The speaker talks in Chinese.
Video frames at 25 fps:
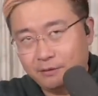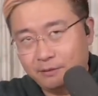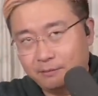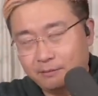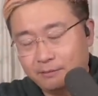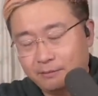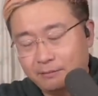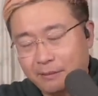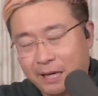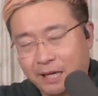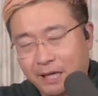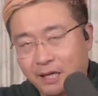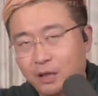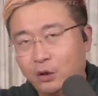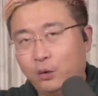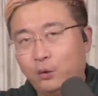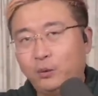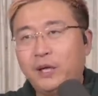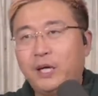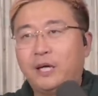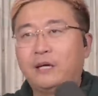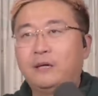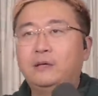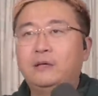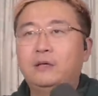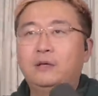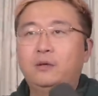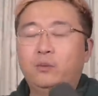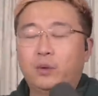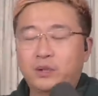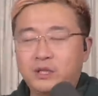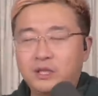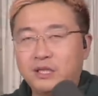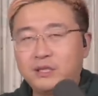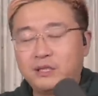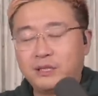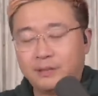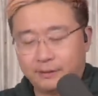马克龙呢，我
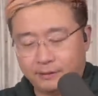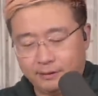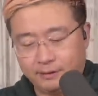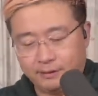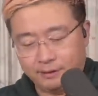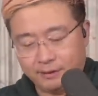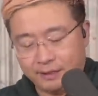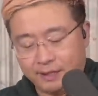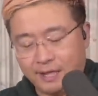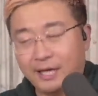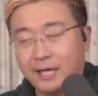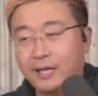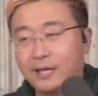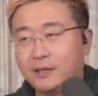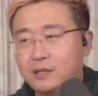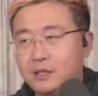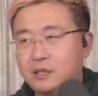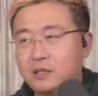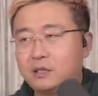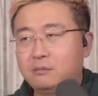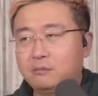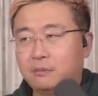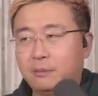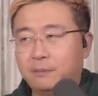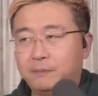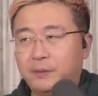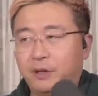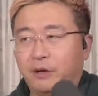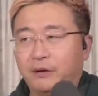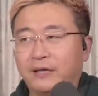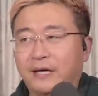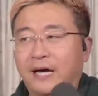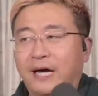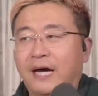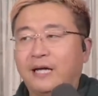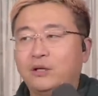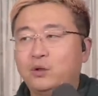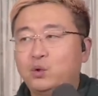相信他这么表
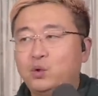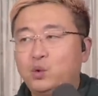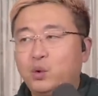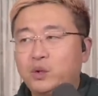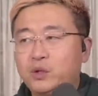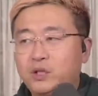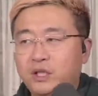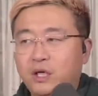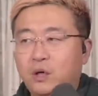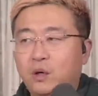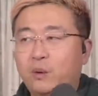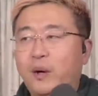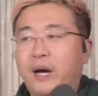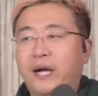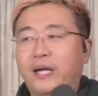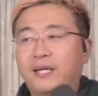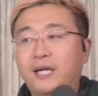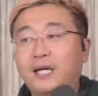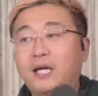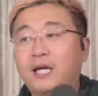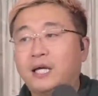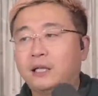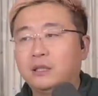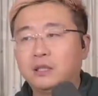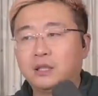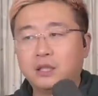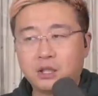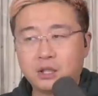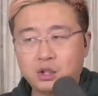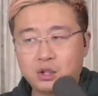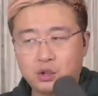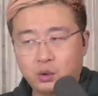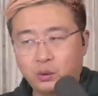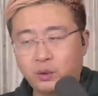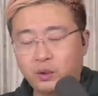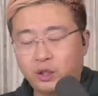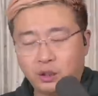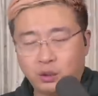达说这个话，他肯定
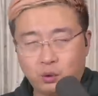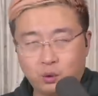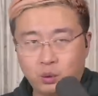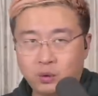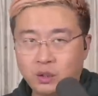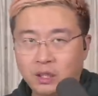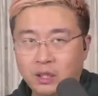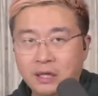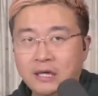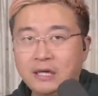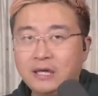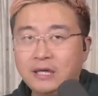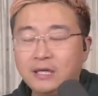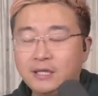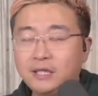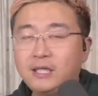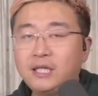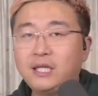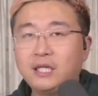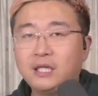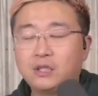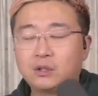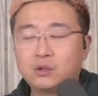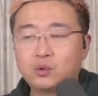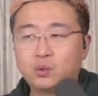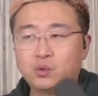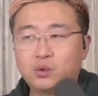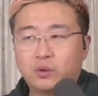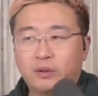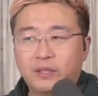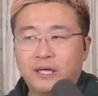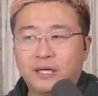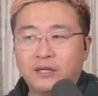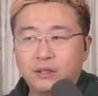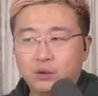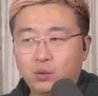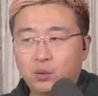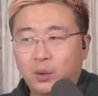是有很多的利益的诉求
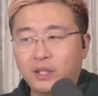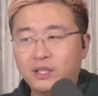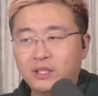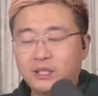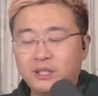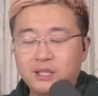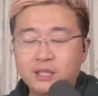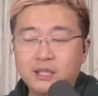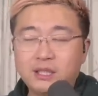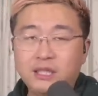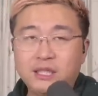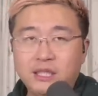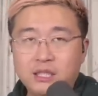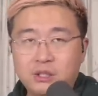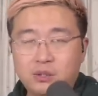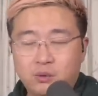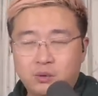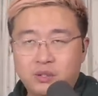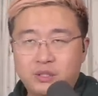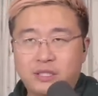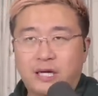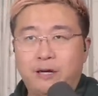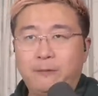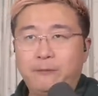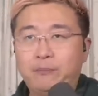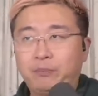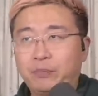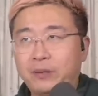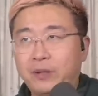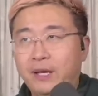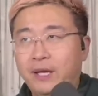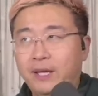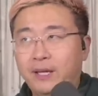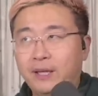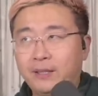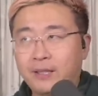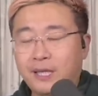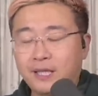的。短期利益就是讲，
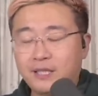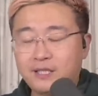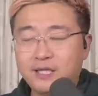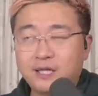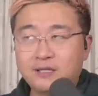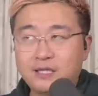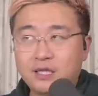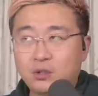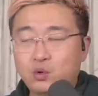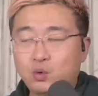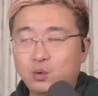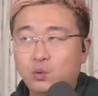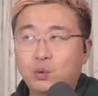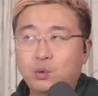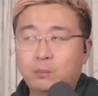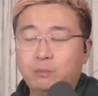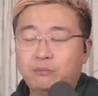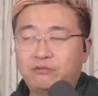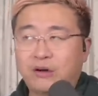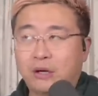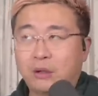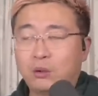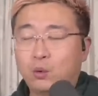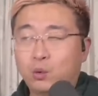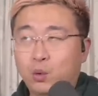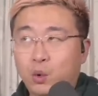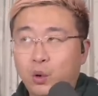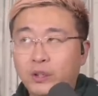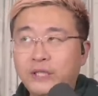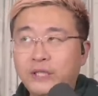他现在在中法国国